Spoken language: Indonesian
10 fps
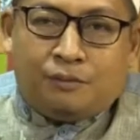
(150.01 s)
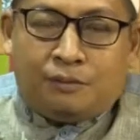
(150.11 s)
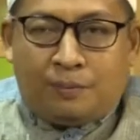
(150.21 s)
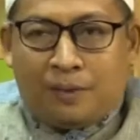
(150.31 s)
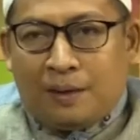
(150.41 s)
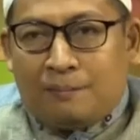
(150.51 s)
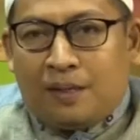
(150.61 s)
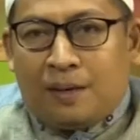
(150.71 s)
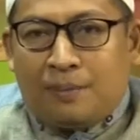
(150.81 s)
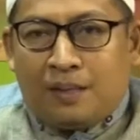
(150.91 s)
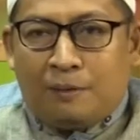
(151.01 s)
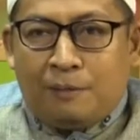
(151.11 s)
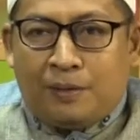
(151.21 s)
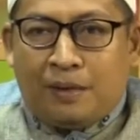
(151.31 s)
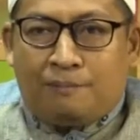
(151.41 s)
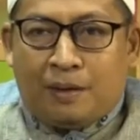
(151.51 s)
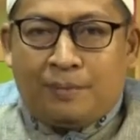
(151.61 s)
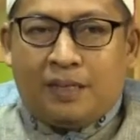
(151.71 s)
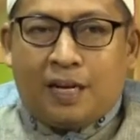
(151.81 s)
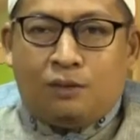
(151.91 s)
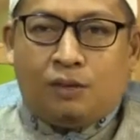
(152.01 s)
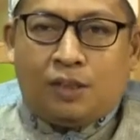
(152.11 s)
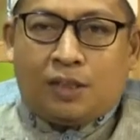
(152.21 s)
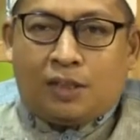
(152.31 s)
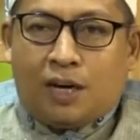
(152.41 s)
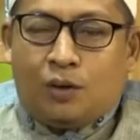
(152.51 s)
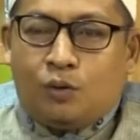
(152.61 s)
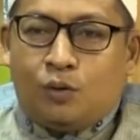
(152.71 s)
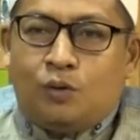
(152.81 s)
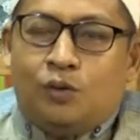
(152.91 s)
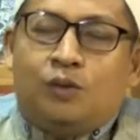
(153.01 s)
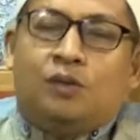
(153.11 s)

berbeda pendapat tapi perbedaan itu tidak terlalu